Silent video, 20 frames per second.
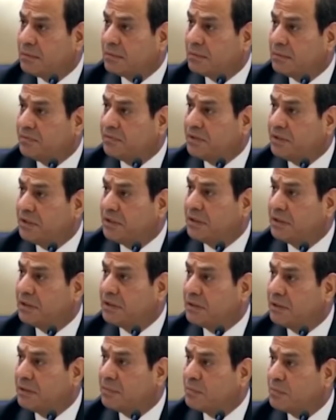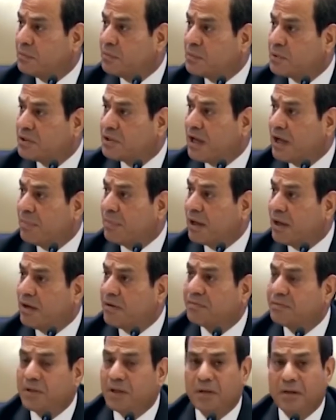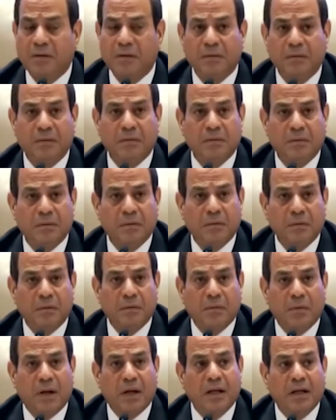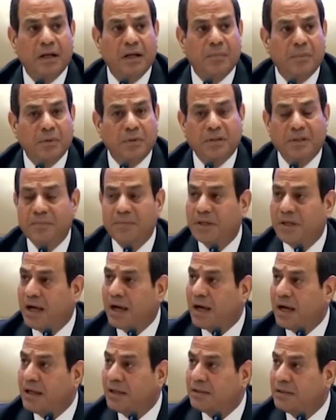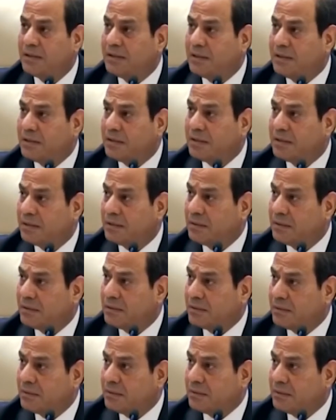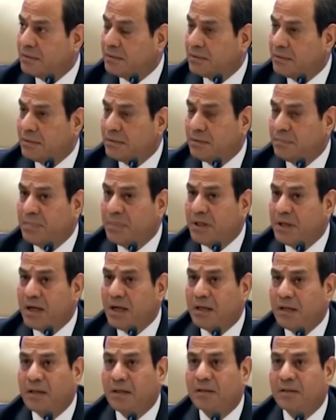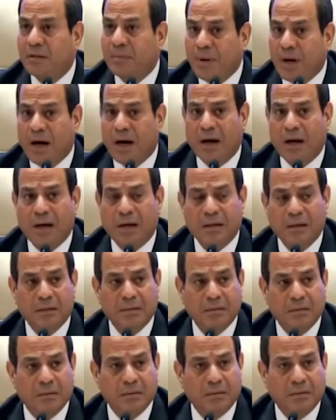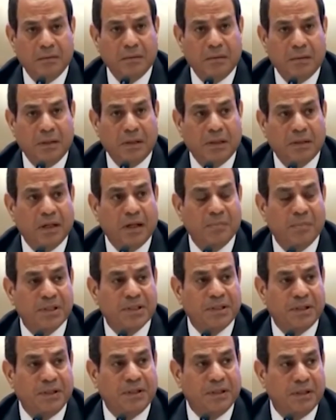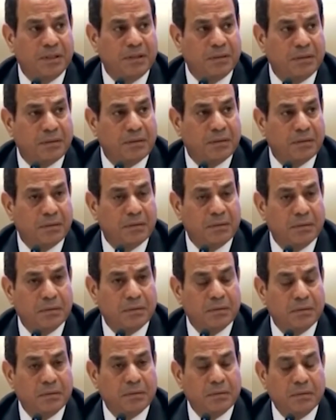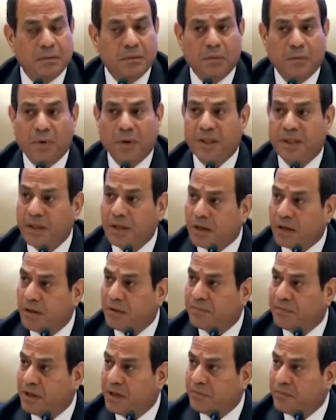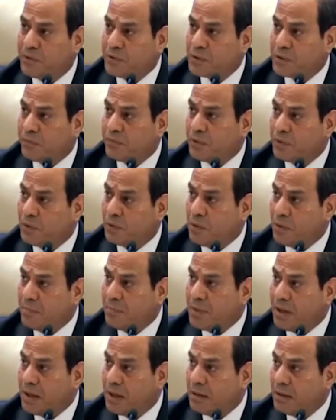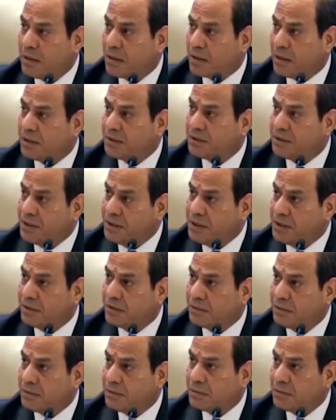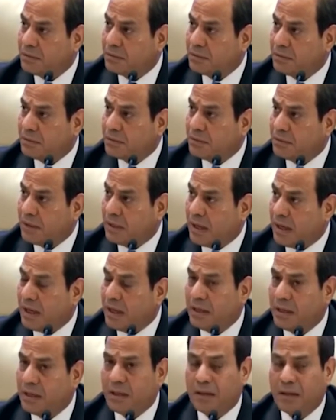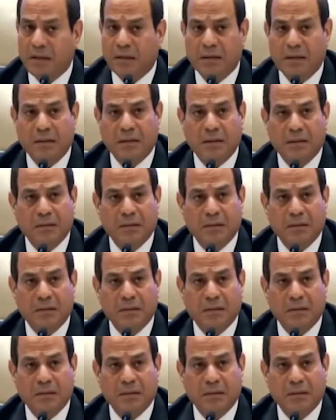في مستقبل افضل وكان لابد من اعاده بناء الانطباع لدى المصريين والثقه في انفسهم في ان هم قادرين على